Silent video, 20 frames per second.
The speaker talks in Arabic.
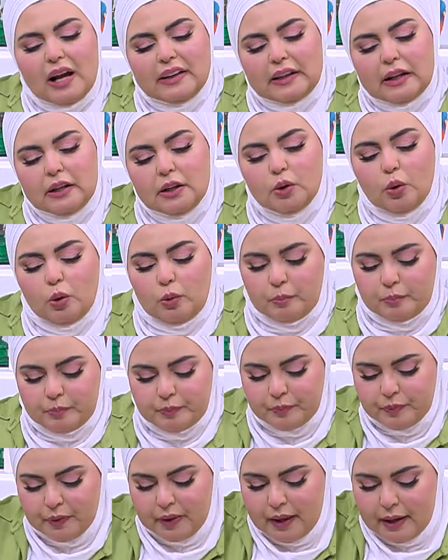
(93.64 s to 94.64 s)
تاني يوم
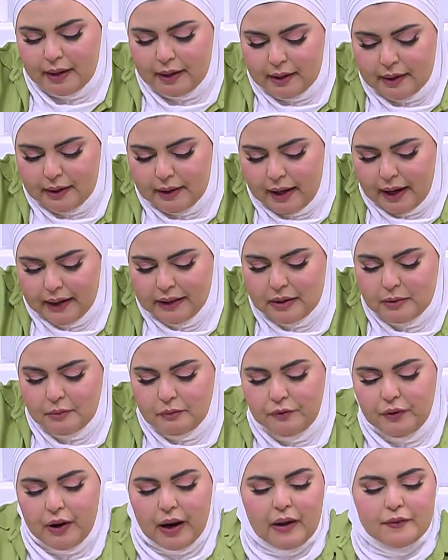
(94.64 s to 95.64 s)
يعني
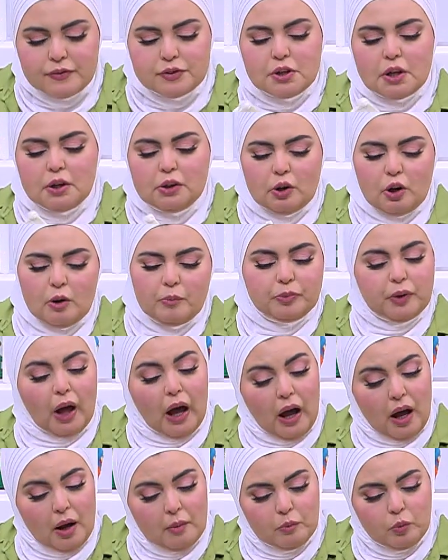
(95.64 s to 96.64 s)
في نفس اليوم
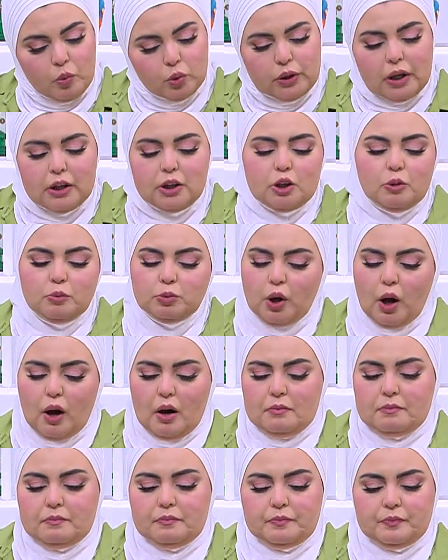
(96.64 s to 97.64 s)
طعم وتاني يوم
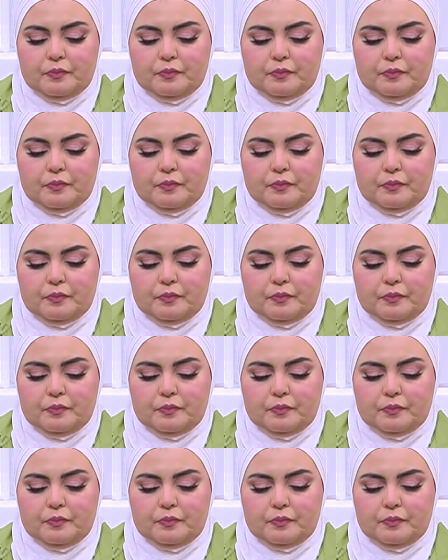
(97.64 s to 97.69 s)
طعم